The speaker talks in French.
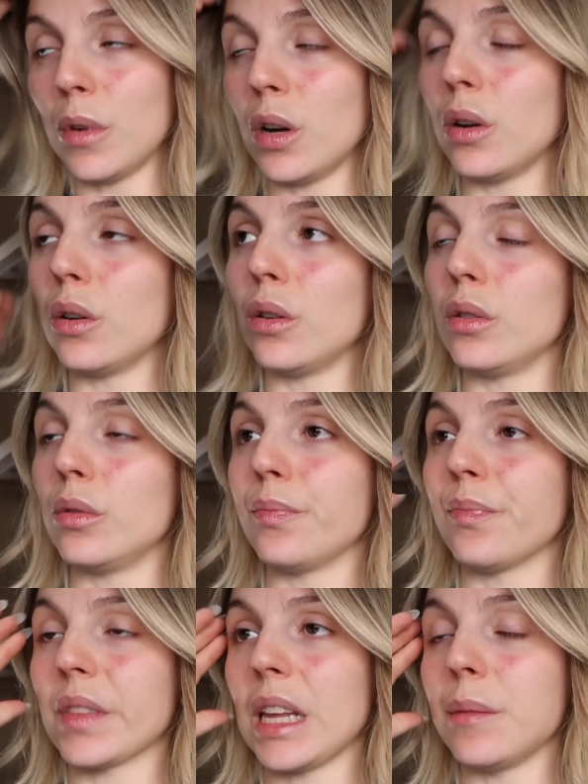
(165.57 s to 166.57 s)

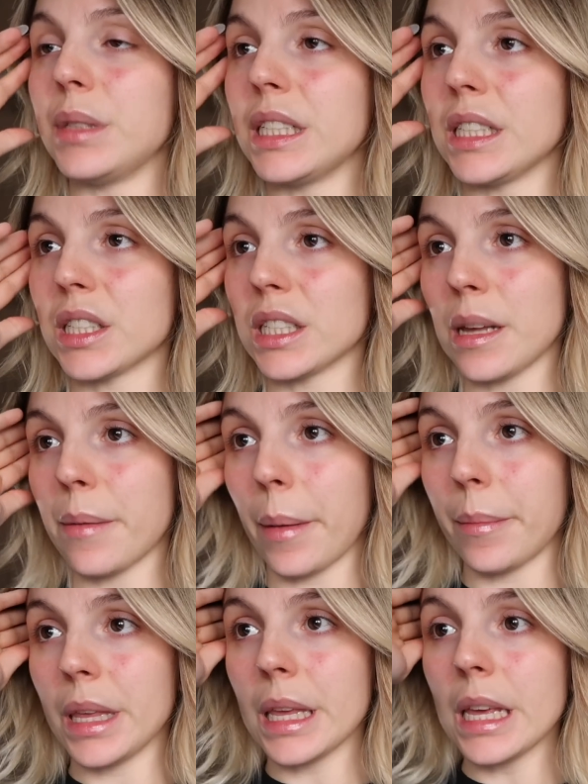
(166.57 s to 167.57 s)
Euh, Gabi est chez sa
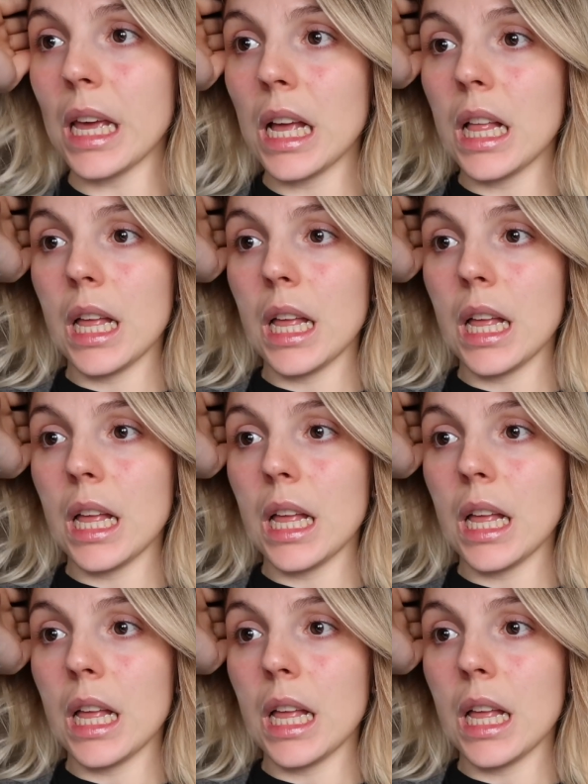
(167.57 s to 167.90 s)
mamie.